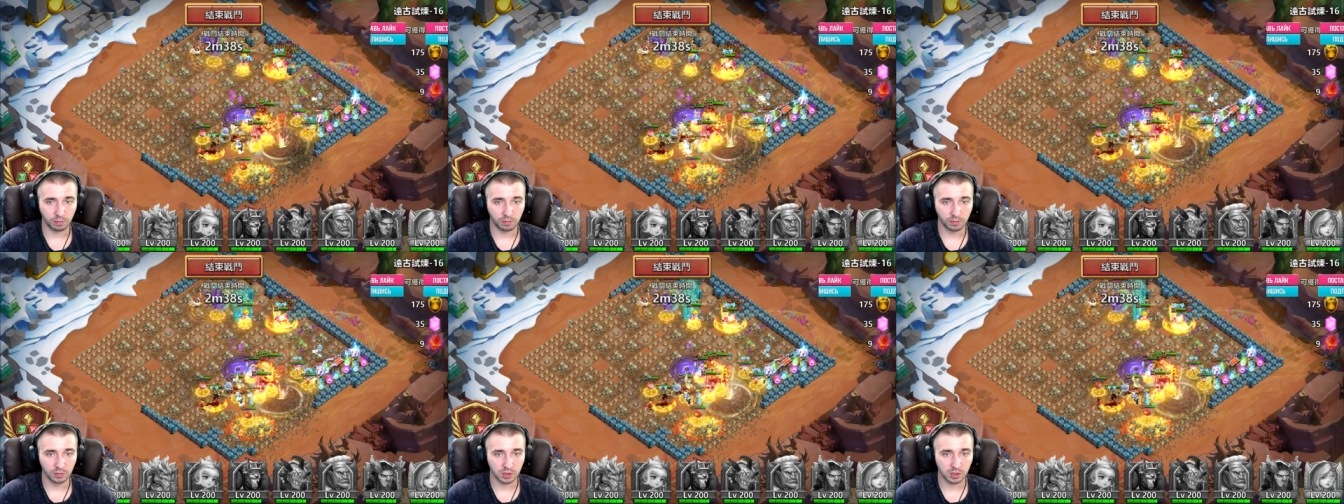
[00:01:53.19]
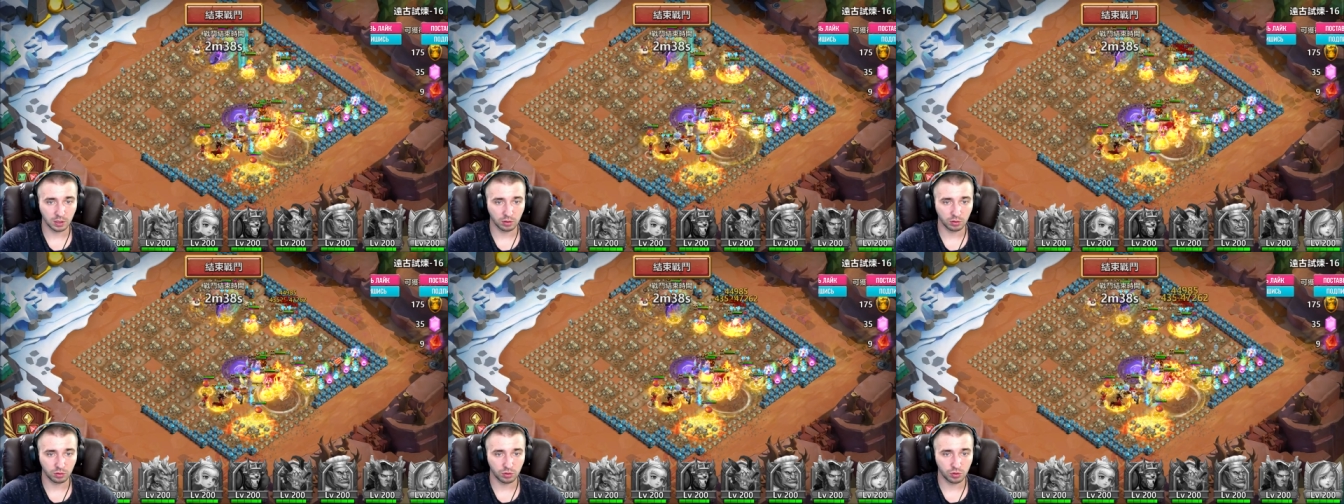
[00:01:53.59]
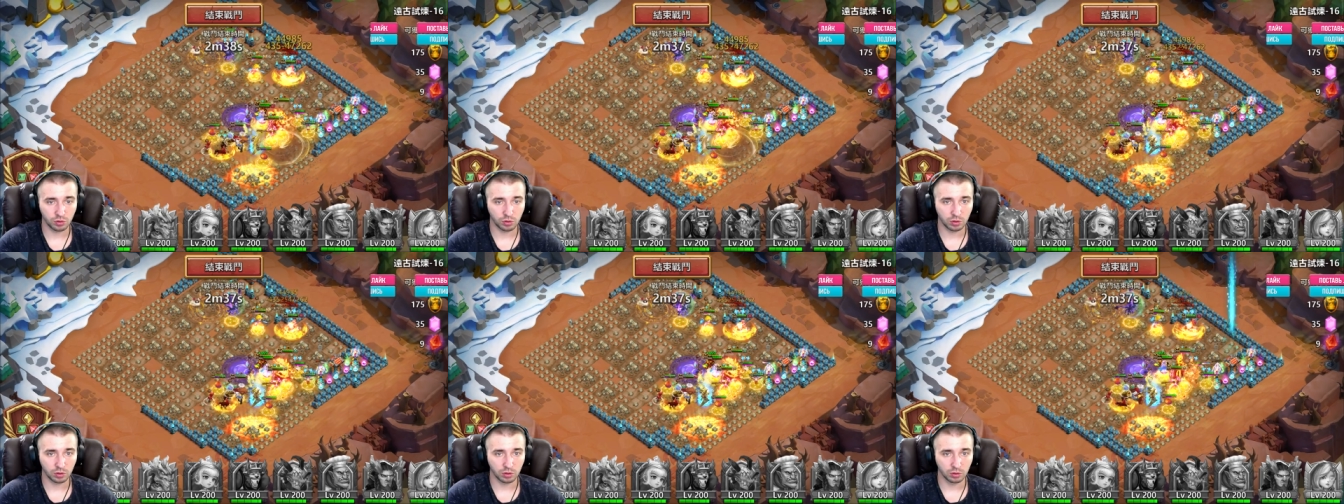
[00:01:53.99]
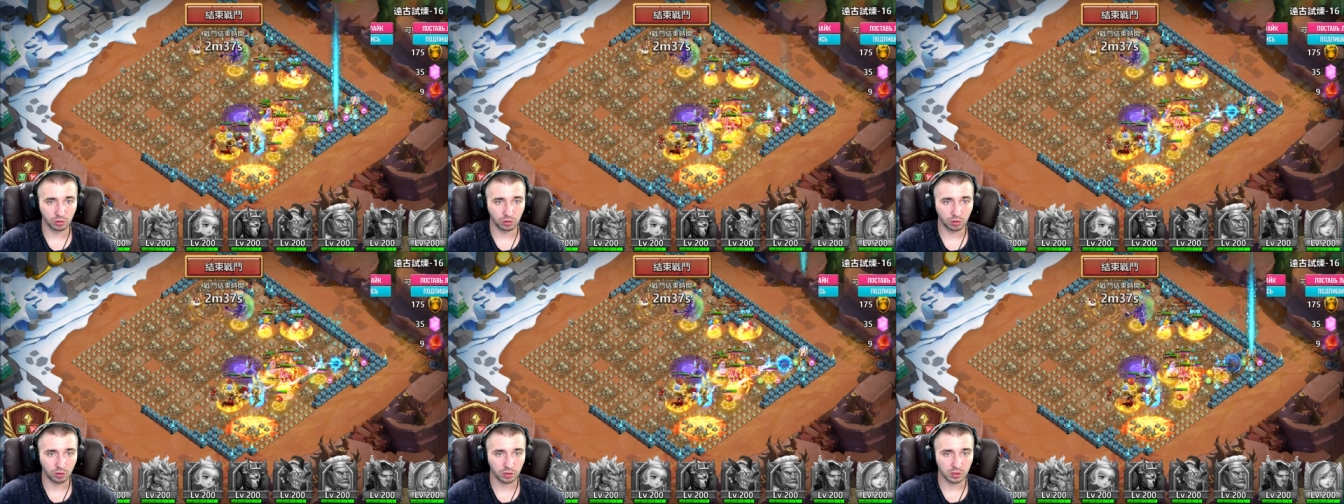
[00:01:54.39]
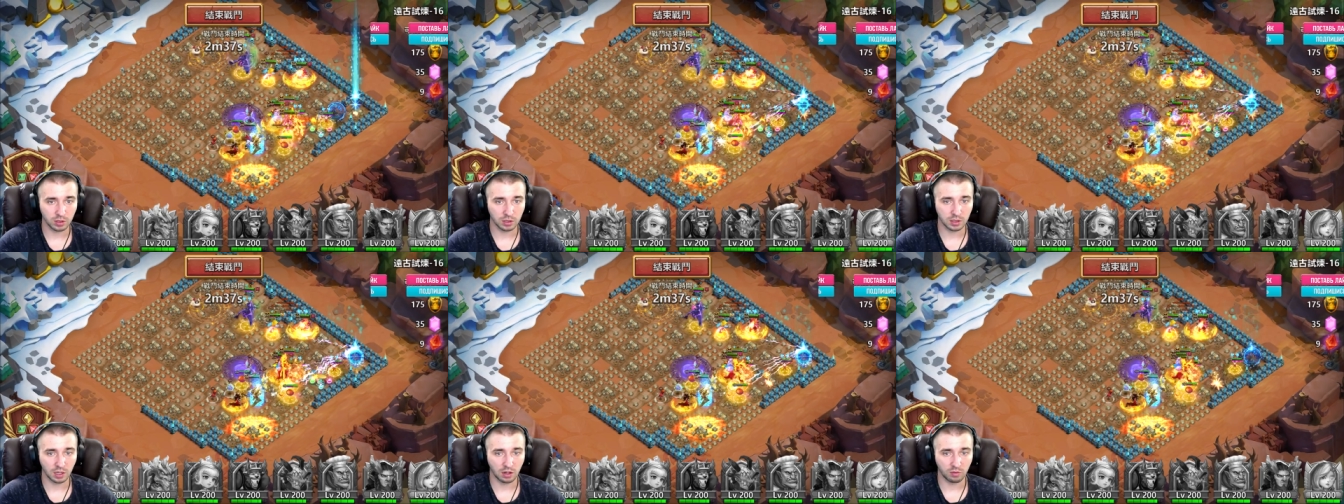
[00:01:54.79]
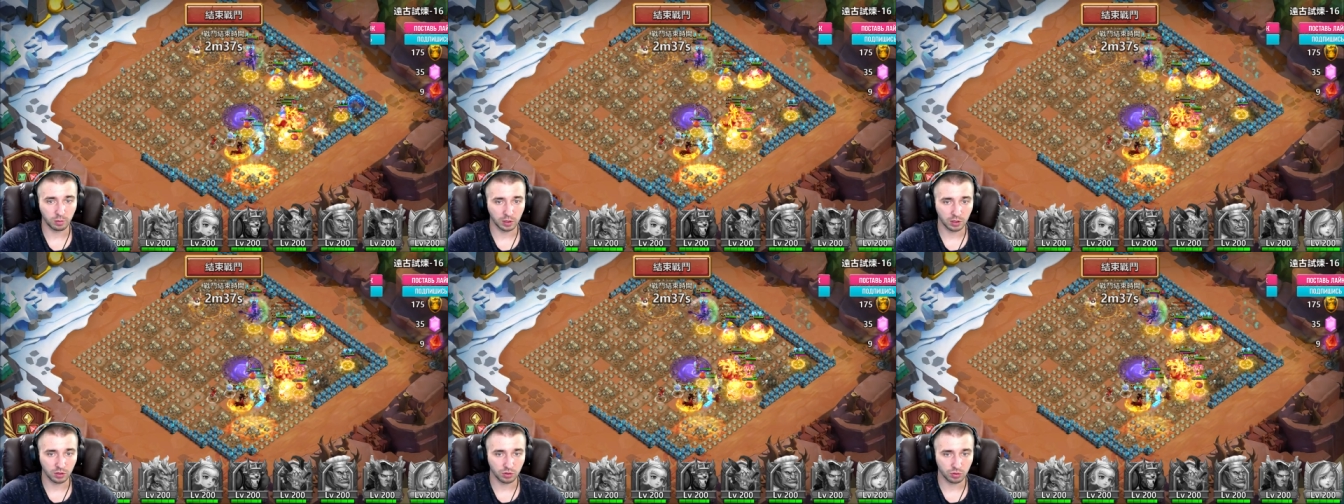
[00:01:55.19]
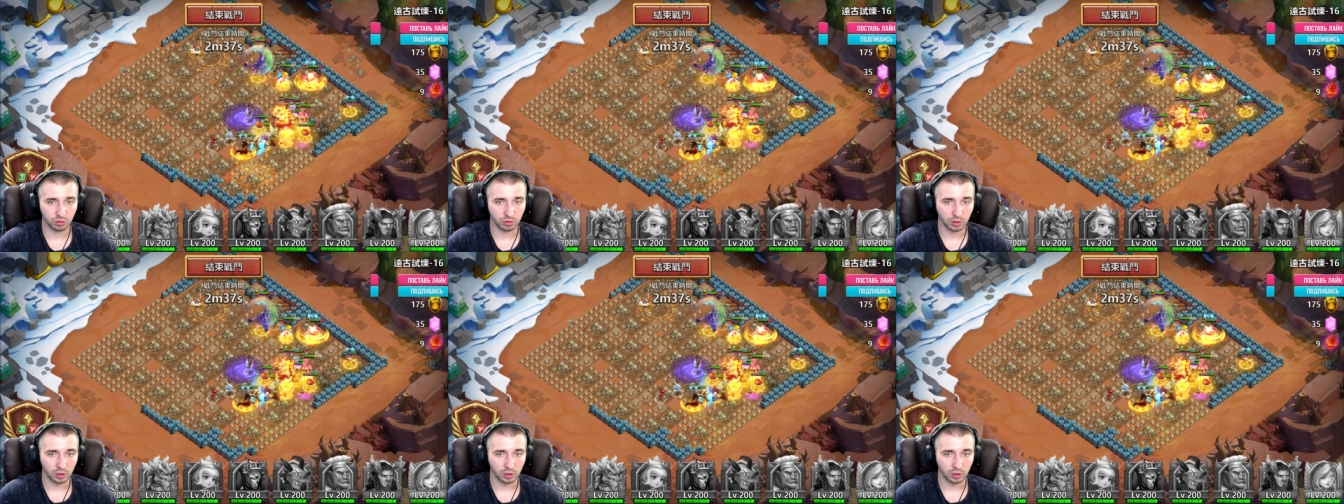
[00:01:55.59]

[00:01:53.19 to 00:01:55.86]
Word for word: сделаю чуть-чуть другой состав, покажу